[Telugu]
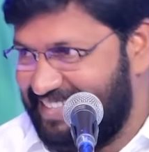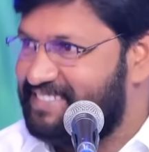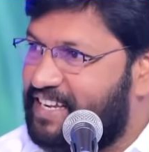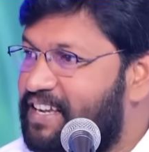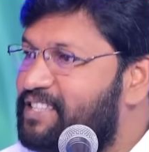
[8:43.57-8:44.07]

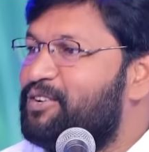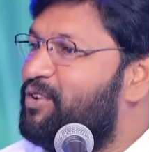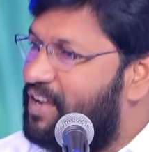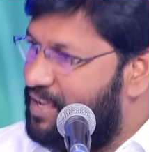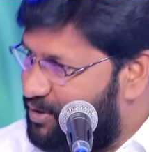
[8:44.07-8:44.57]
సంగతులు
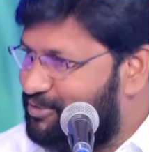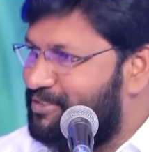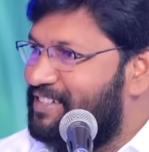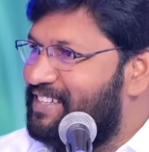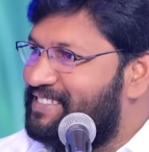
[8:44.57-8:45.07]
కూడా అయ్యి
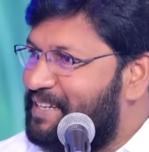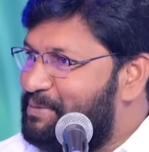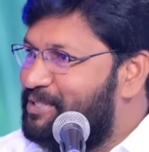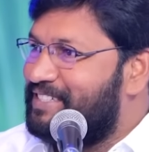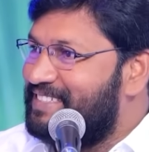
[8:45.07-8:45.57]
వస్తుంటాయి
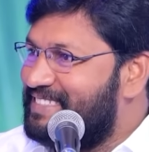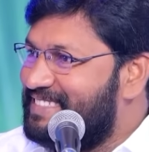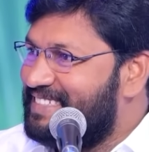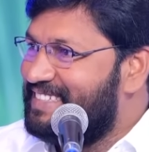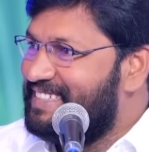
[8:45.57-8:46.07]
చలిబుట్టి
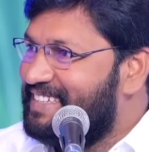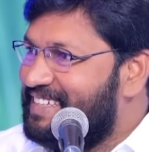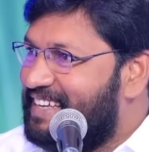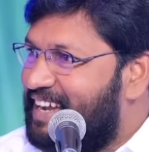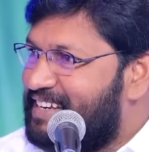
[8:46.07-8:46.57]

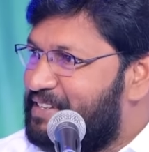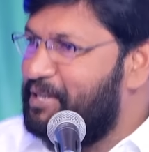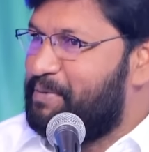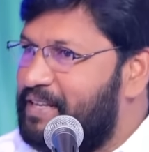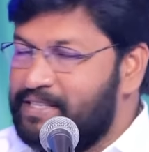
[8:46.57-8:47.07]
అట్ట
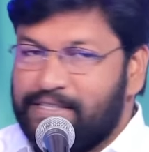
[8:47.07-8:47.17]
నీళ్ళు పడ